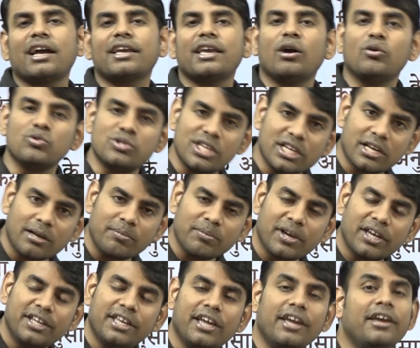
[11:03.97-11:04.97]
आ गया उसे कम
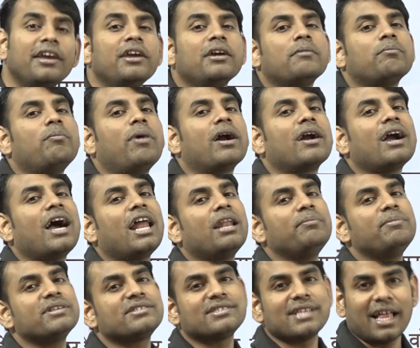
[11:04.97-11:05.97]
करिए बंगाल
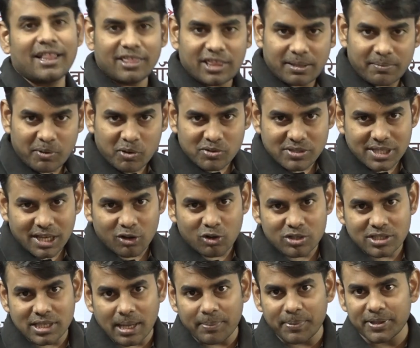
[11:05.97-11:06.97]
में शांति व्यवस्था
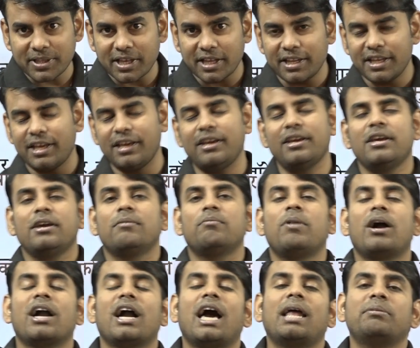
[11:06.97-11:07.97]
को स्थापित करिए
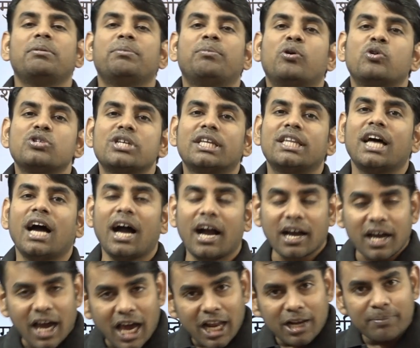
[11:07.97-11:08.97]
बंगाल में बहुत ज़्यादा
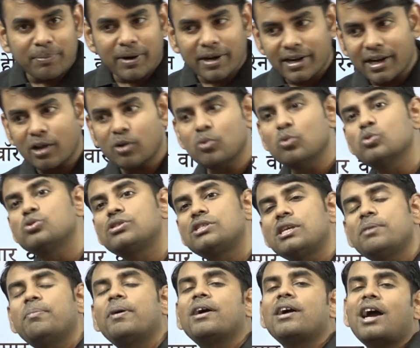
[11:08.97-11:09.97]
अकाल पड़ रहा उस
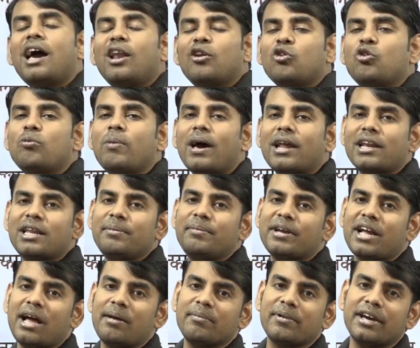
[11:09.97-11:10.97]
उससे बंगाल को उबारने
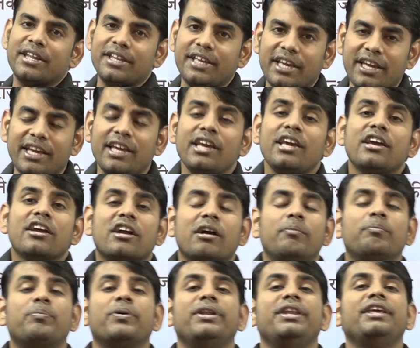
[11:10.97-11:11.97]
में काम करिए
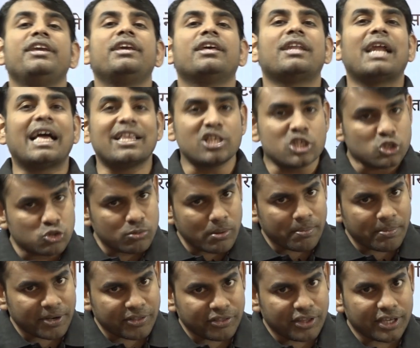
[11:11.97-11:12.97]
कंपनी के राजस्व में
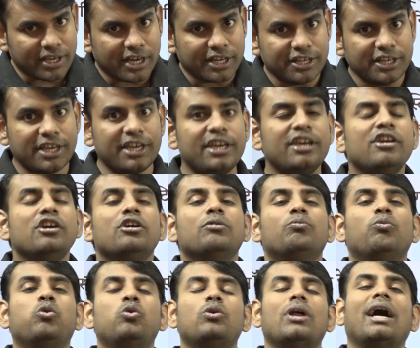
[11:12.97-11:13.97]
वृद्धि करिए
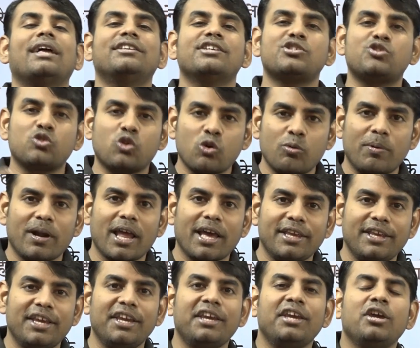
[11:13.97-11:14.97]
भू राजस्व को
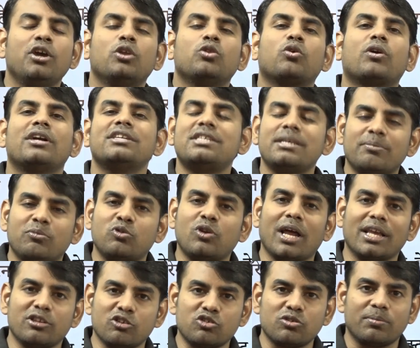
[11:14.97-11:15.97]
बढ़ाइए तो कैसे भू
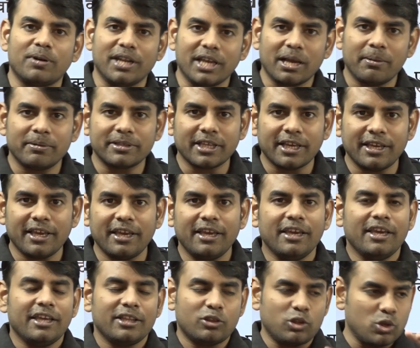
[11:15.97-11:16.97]
राजस्व बढ़ेगा बताइए
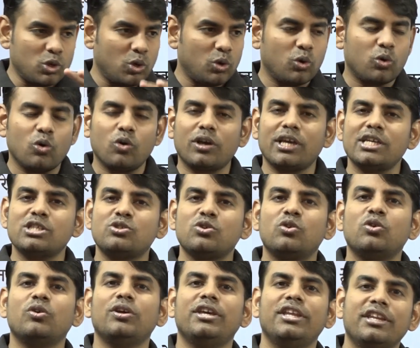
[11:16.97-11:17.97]
तो लोगों के जो
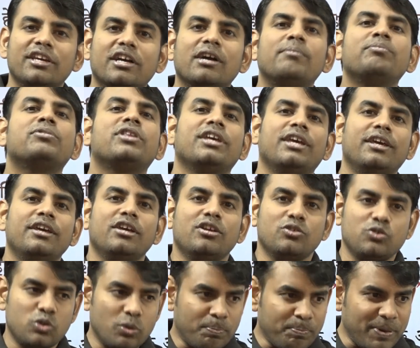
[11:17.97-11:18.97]
इनकम थे
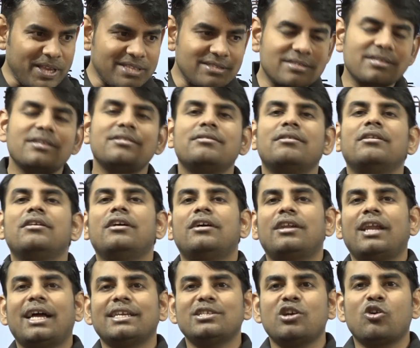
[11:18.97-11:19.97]
जो पेंशन
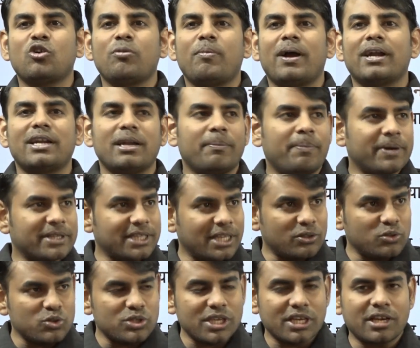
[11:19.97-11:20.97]
राजाओं को बांटना पड़ता
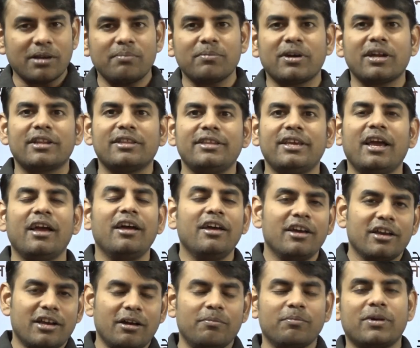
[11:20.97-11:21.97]
तो उसे कम कर दिया
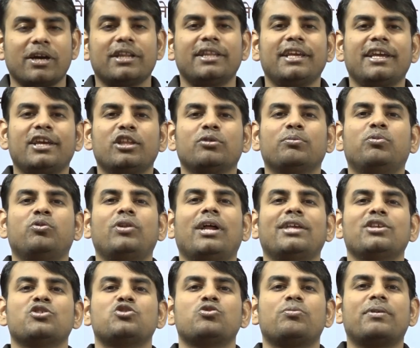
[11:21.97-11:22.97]
कम कर देंगे तो भू
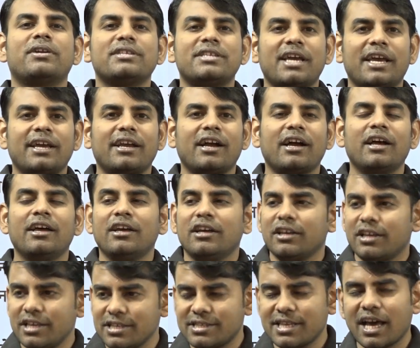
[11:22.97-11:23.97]
राजस्व बढ़ जाएगा
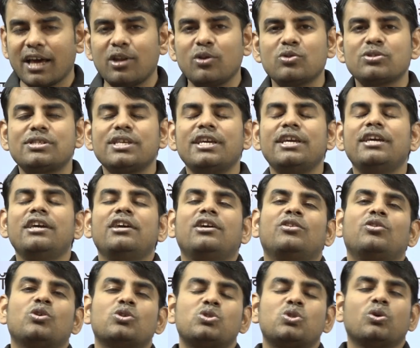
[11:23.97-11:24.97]
किसानों से
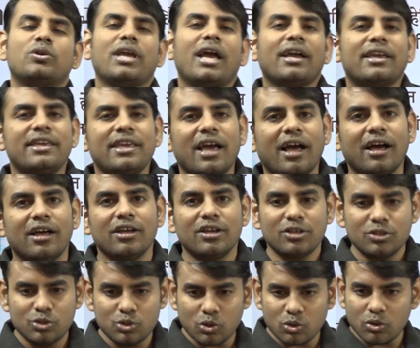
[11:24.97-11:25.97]
दोस्तों क्या किया
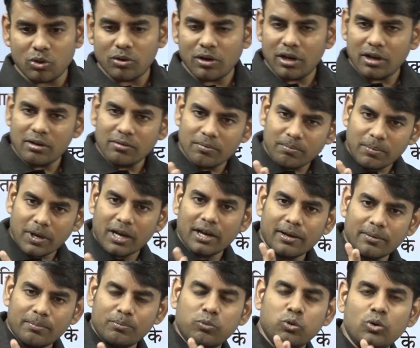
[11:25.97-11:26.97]
जो
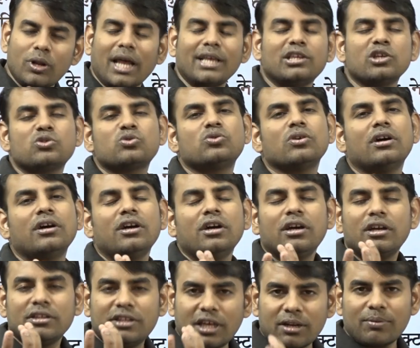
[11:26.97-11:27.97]
भू राजस्व
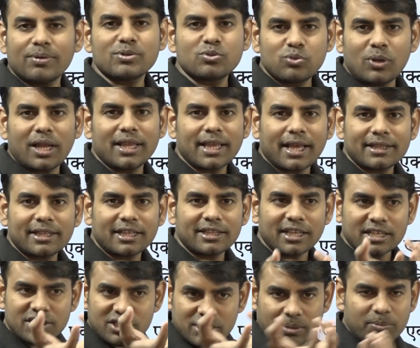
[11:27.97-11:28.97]
दर वसूला जाता
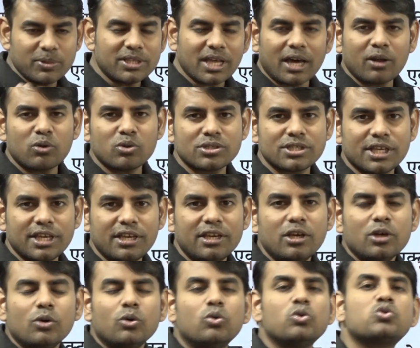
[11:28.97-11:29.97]
था जमींदारों से
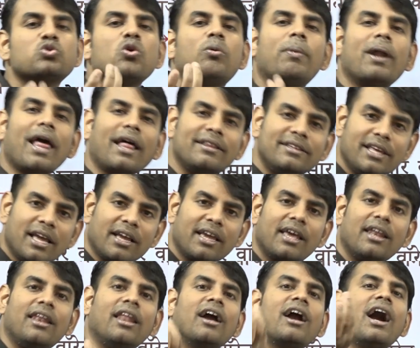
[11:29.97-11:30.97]
उसको बढ़ा दिया
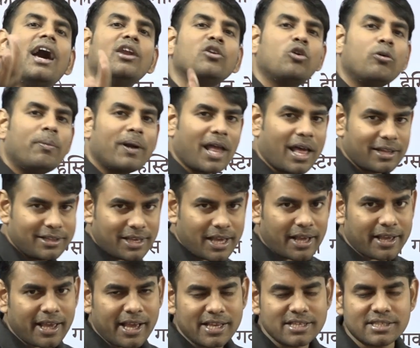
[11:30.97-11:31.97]
गया लगान को बढ़ा
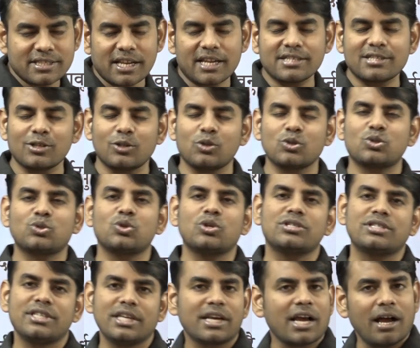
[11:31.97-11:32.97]
दिया गया इस तरह से दोस्तों
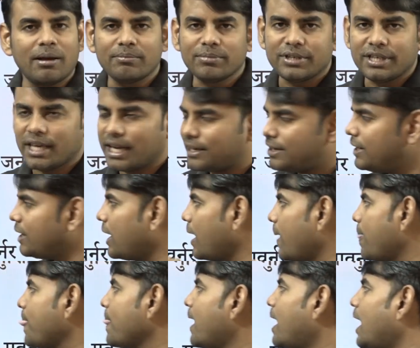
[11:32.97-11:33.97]
इसने काम किया ठीक
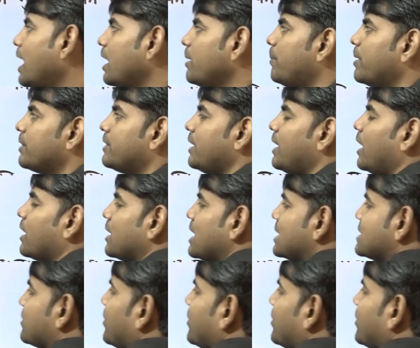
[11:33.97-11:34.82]
है आगे बढ़ते हैं अगला